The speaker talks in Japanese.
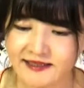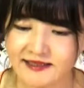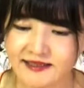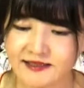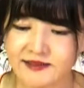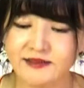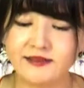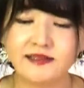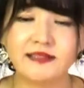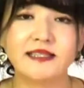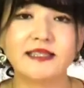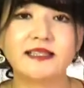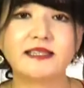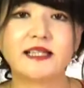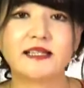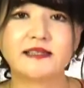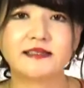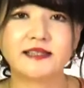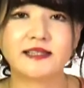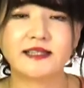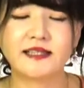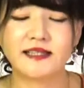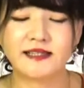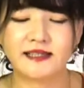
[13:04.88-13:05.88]
実に生きた
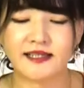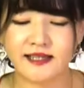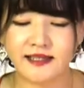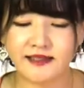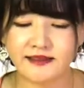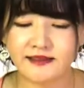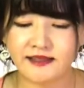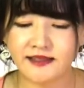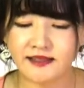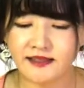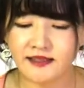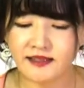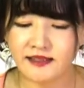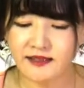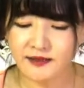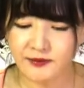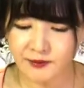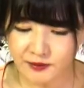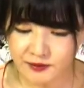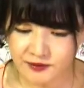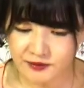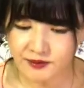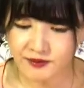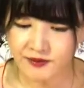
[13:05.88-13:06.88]
社会であったから
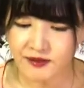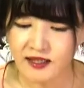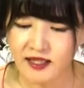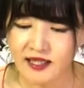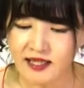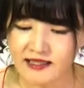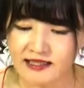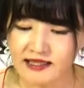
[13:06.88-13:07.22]
こそ、